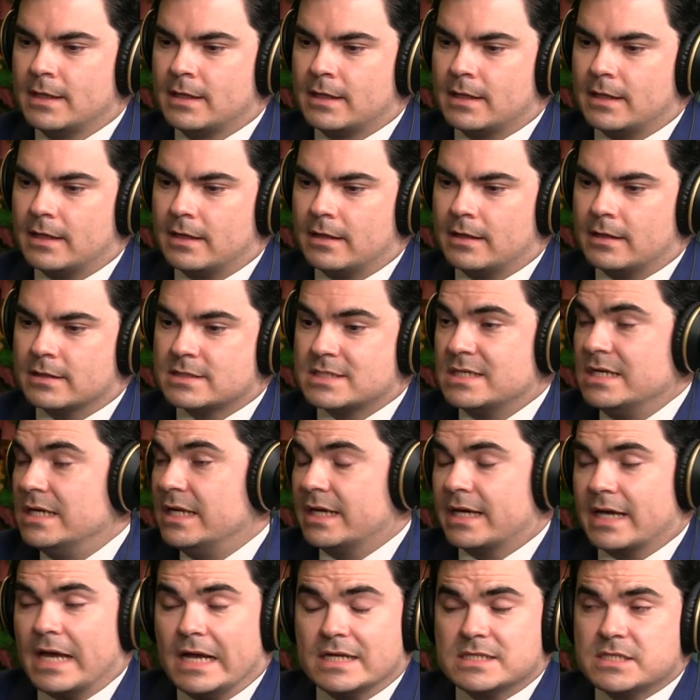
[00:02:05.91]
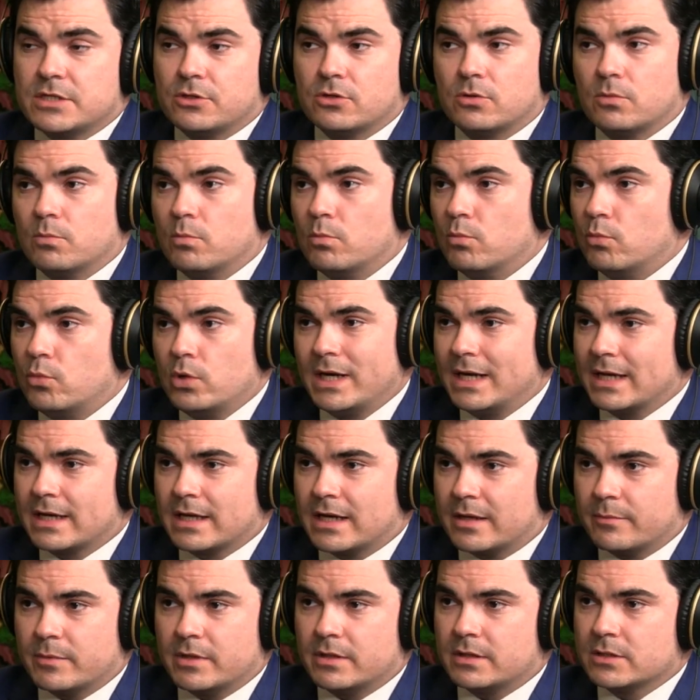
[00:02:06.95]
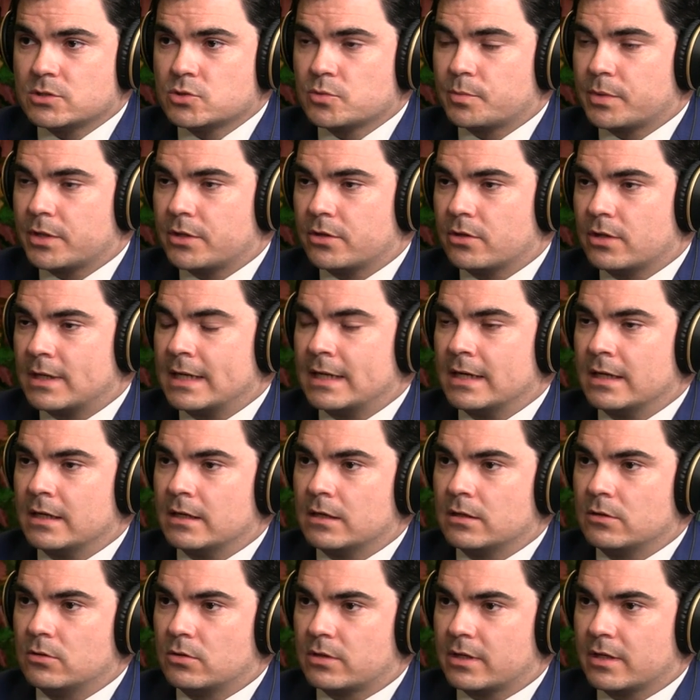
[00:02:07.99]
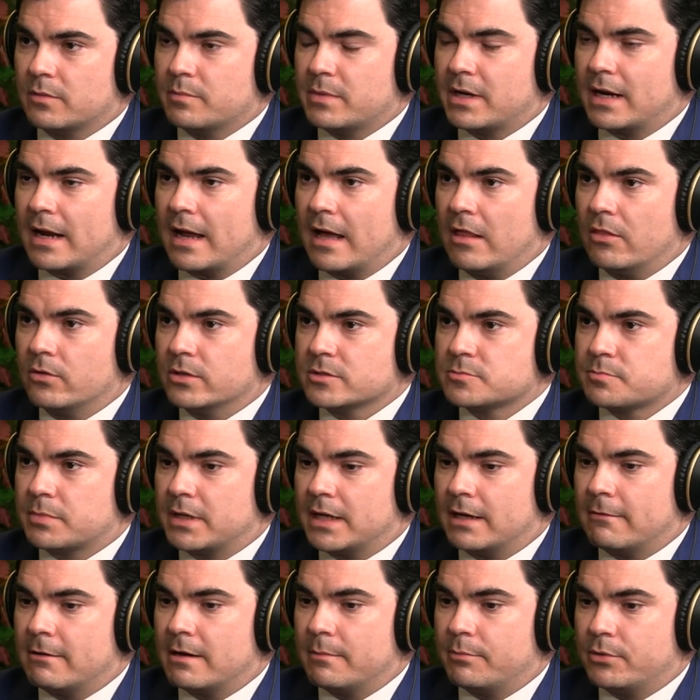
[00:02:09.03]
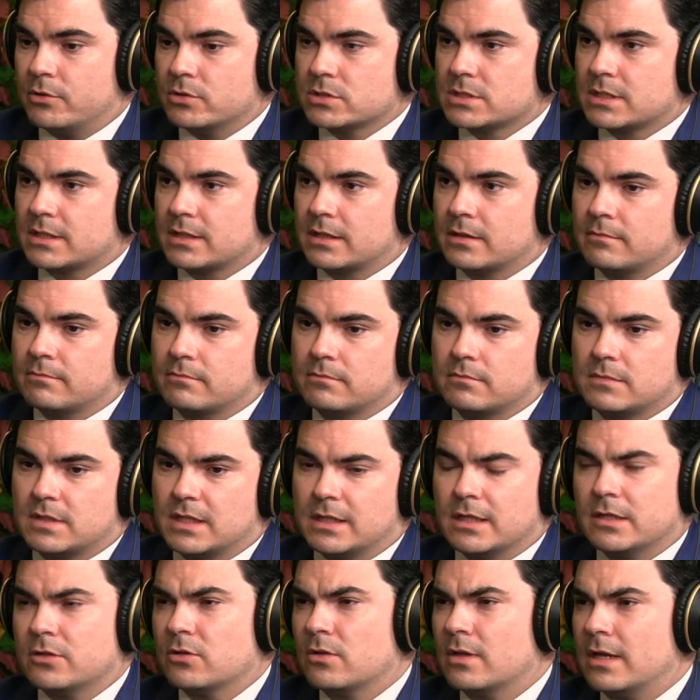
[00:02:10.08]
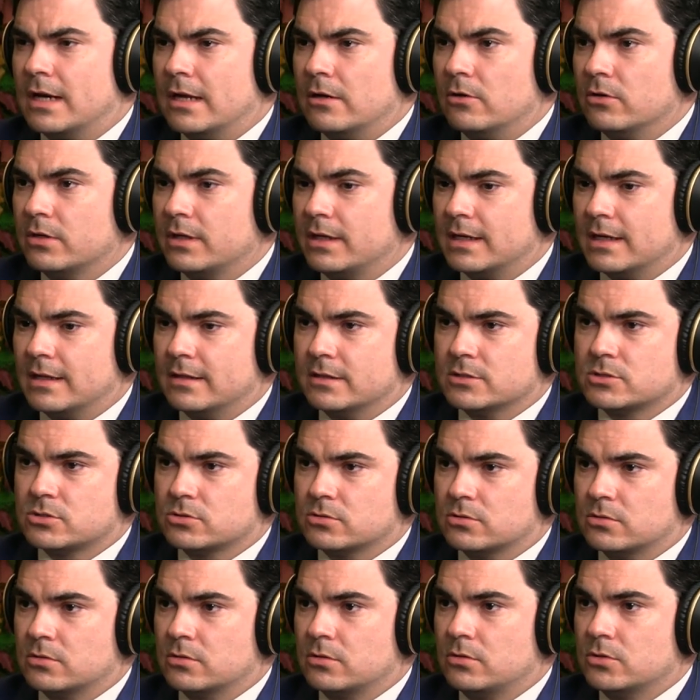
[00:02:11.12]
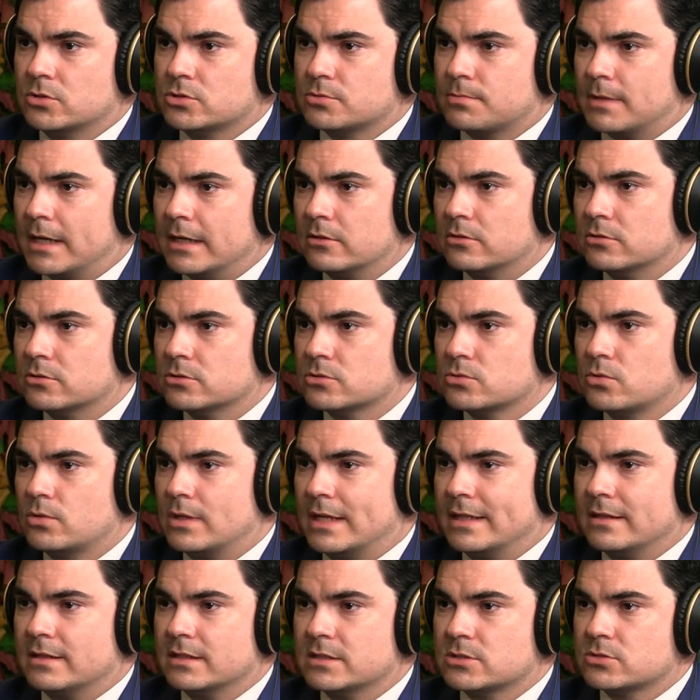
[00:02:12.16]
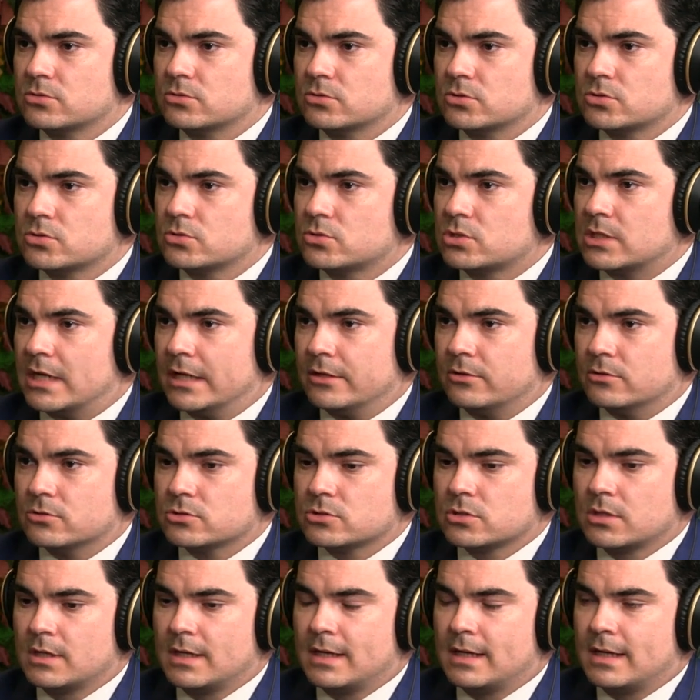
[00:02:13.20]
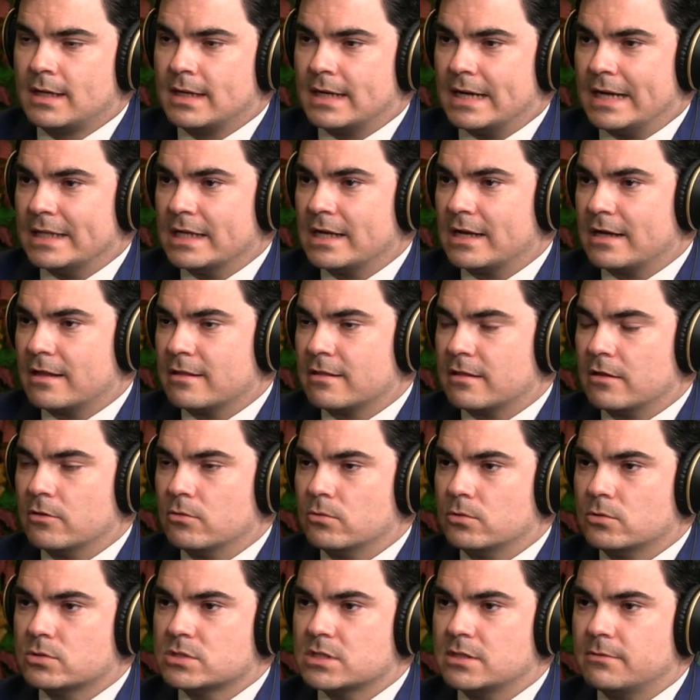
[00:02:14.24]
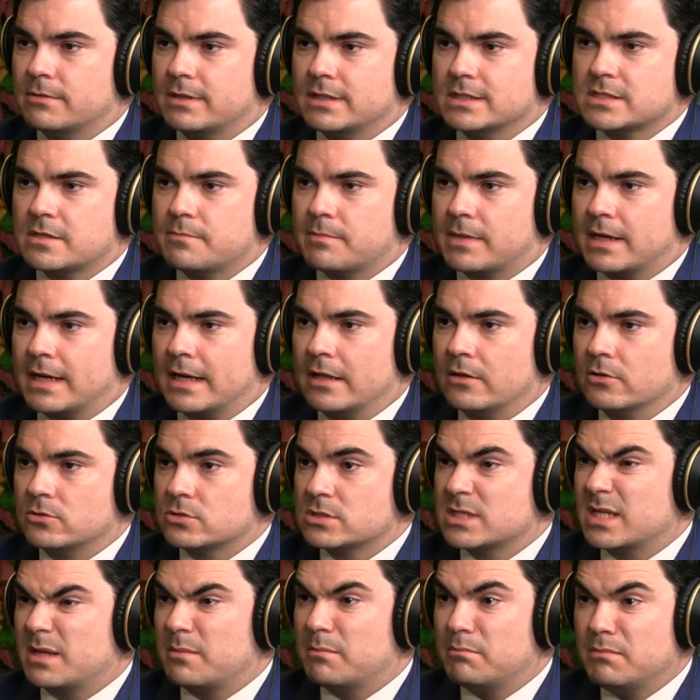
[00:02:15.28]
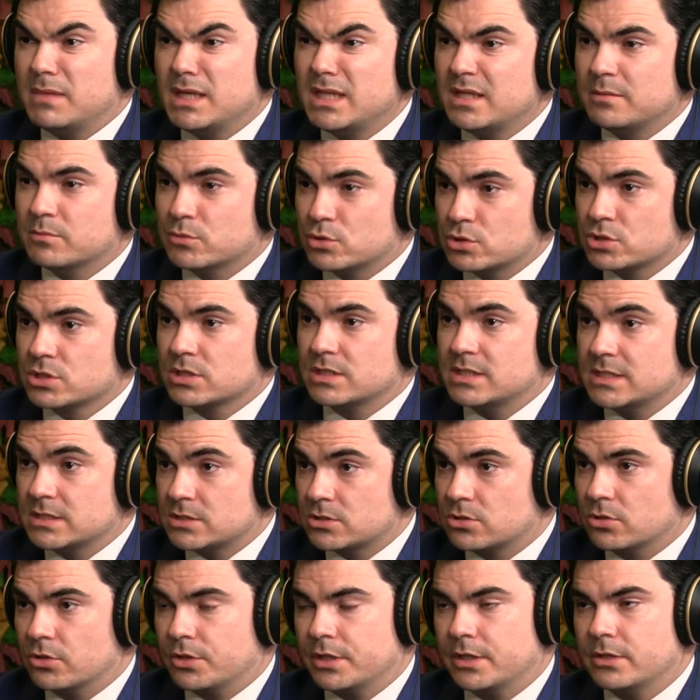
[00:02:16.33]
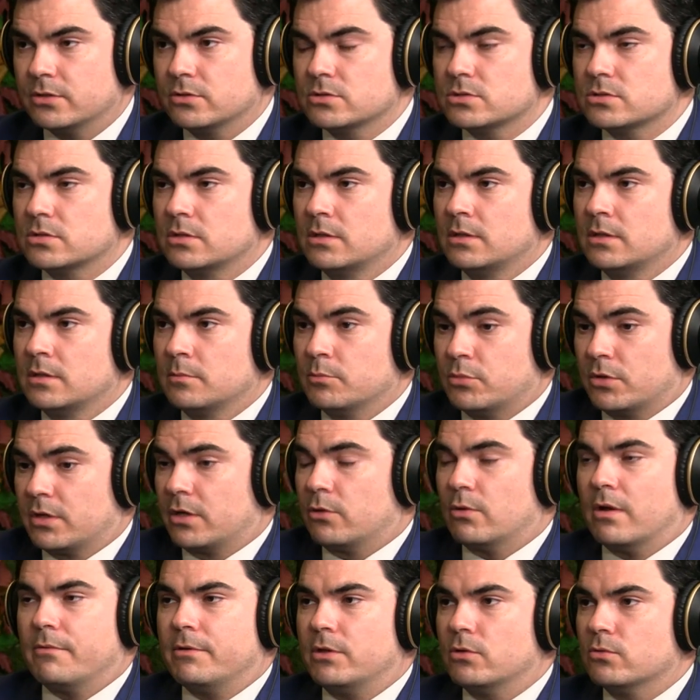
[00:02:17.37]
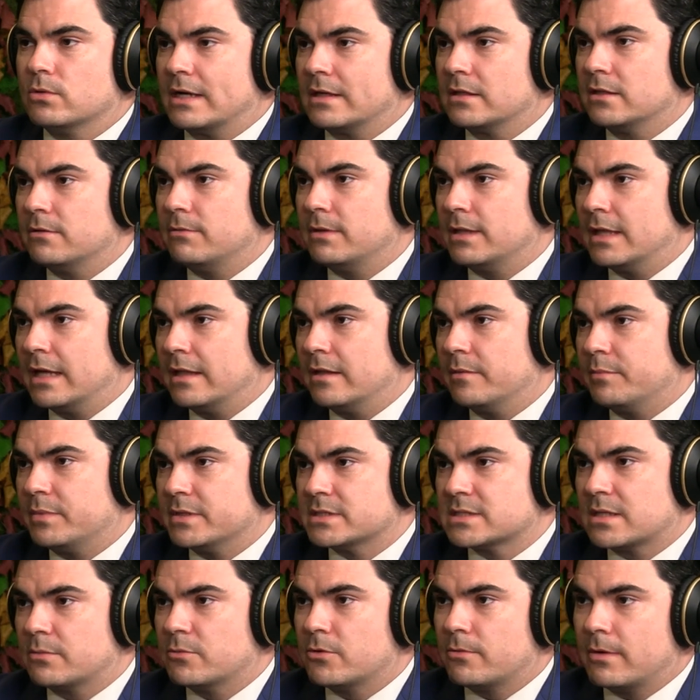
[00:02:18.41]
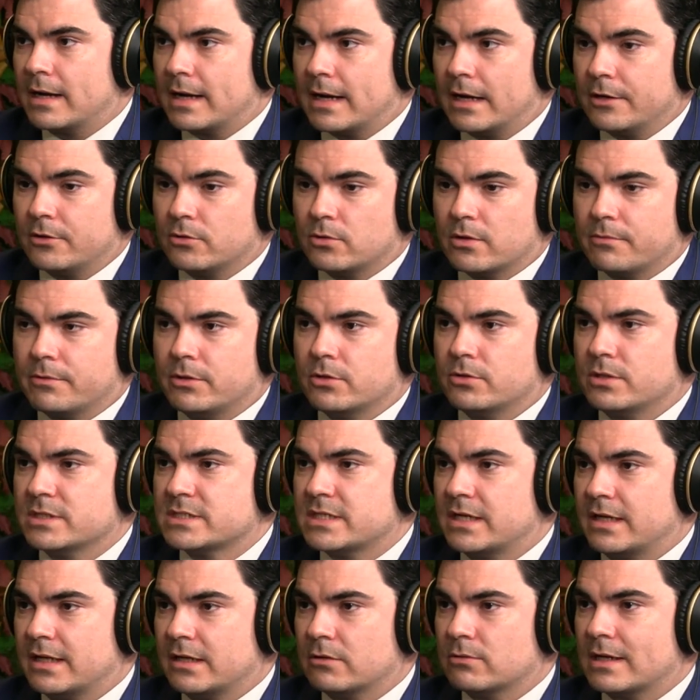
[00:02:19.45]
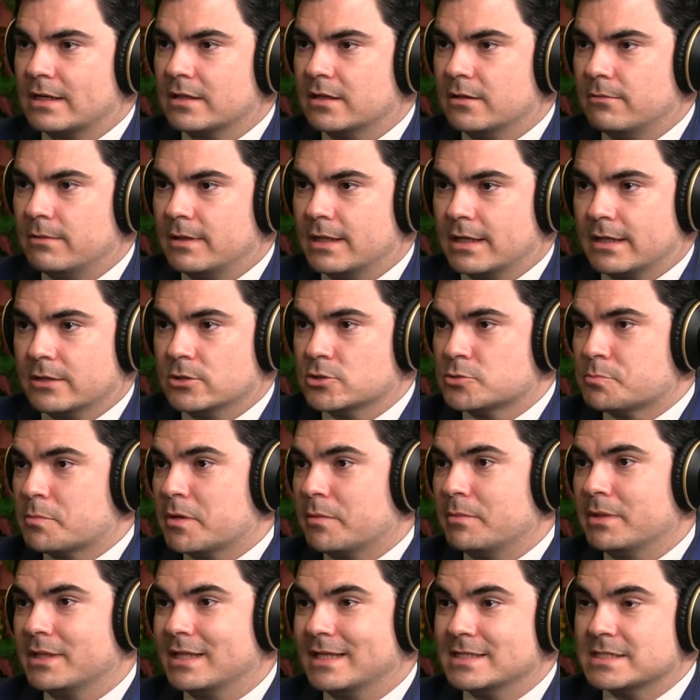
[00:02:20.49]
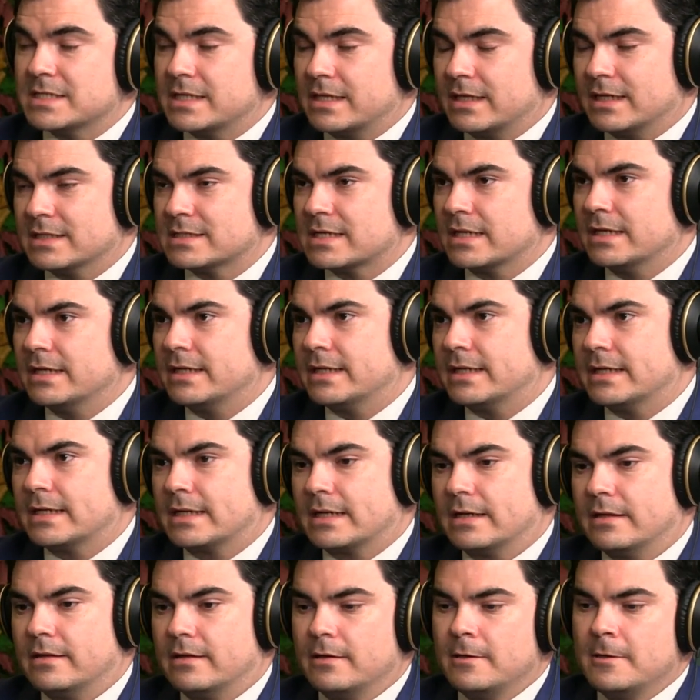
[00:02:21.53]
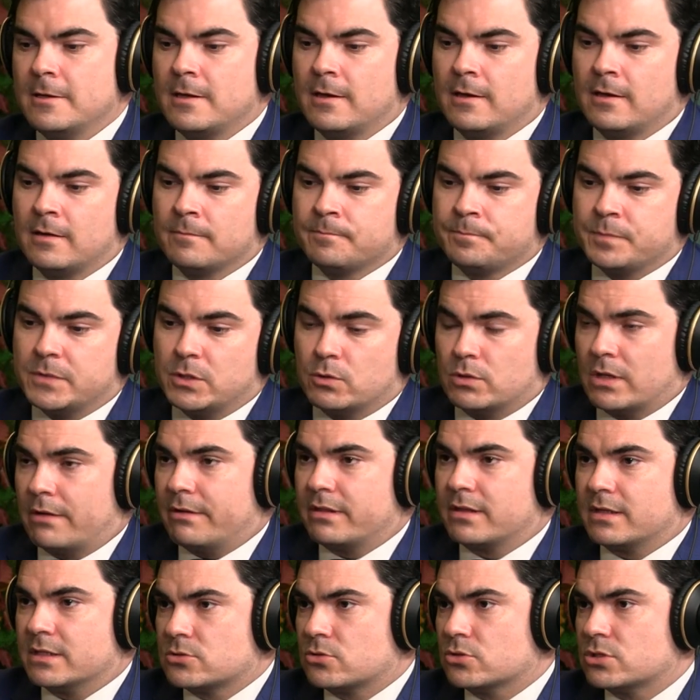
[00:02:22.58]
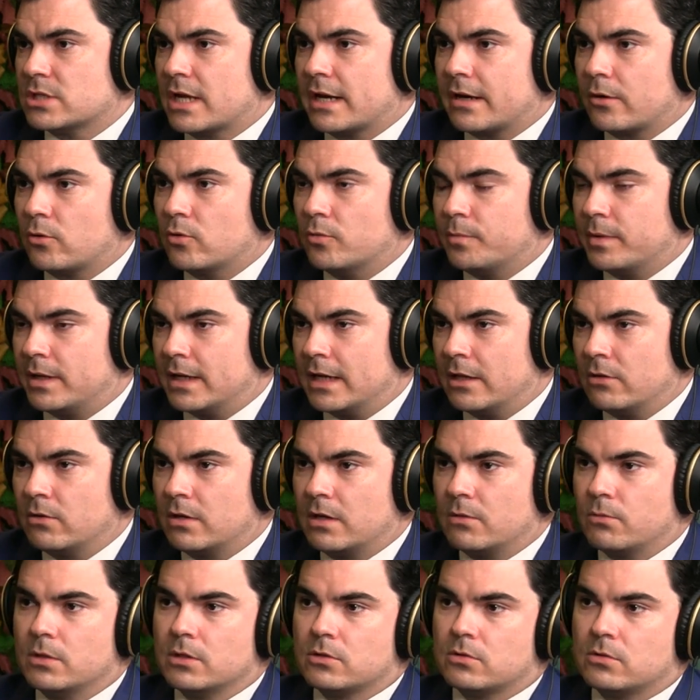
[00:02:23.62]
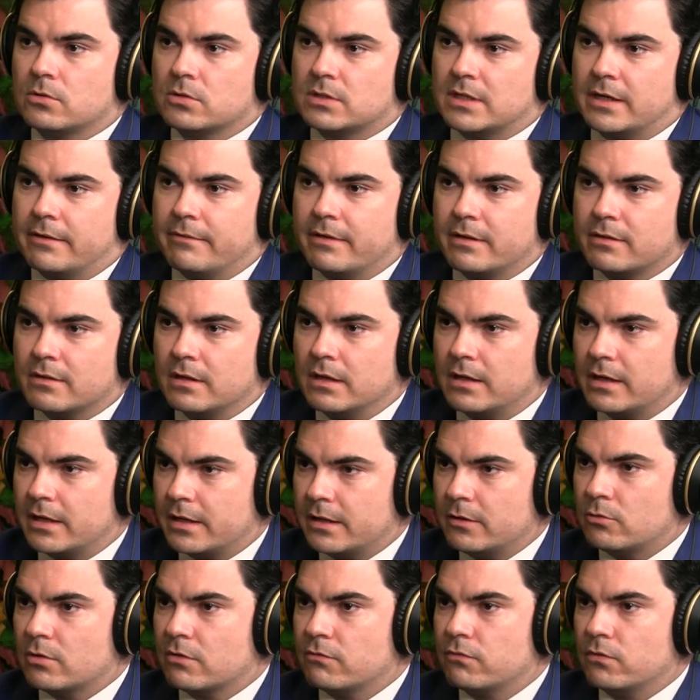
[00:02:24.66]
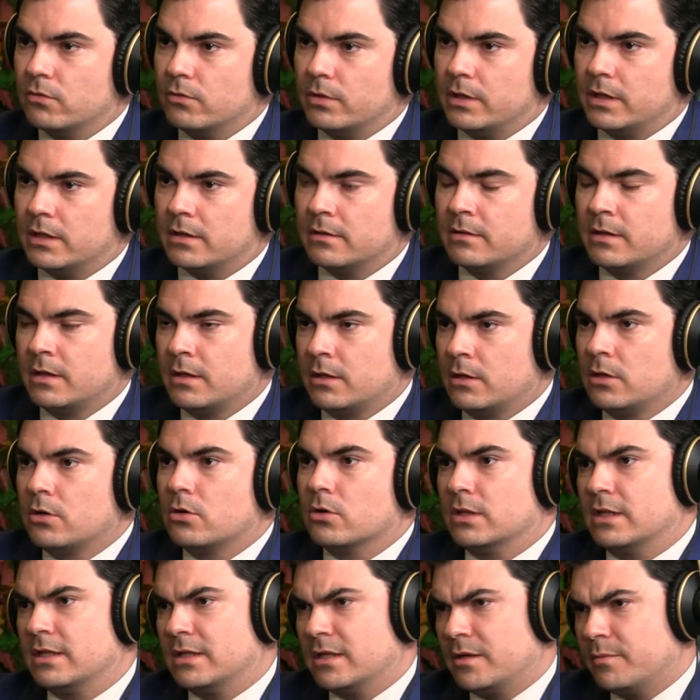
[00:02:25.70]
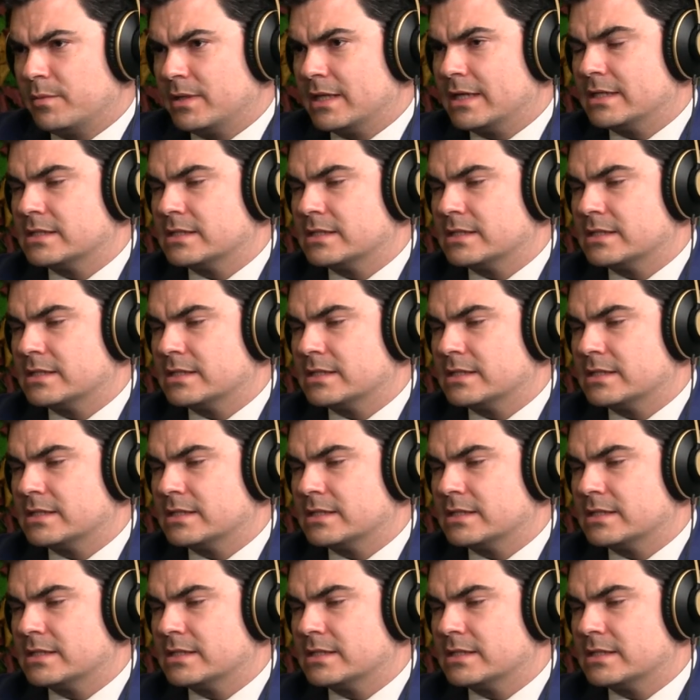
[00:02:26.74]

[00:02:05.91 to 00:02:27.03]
Eh, ha sido muy ligeramente superior a lo que el mercado esperaba, pero es que tiene toda la lógica. De hecho, los bancos durante estos dos años han alcanzado unos niveles de impagados de mínimos históricos, porque no ha habido una actividad de préstamo bancario, no ha habido ni siquiera una actividad que nos permita ni siquiera salir a la calle. Y una vez que esto se ha recuperado, ha vuelto otra vez el crédito a fluir con determinadas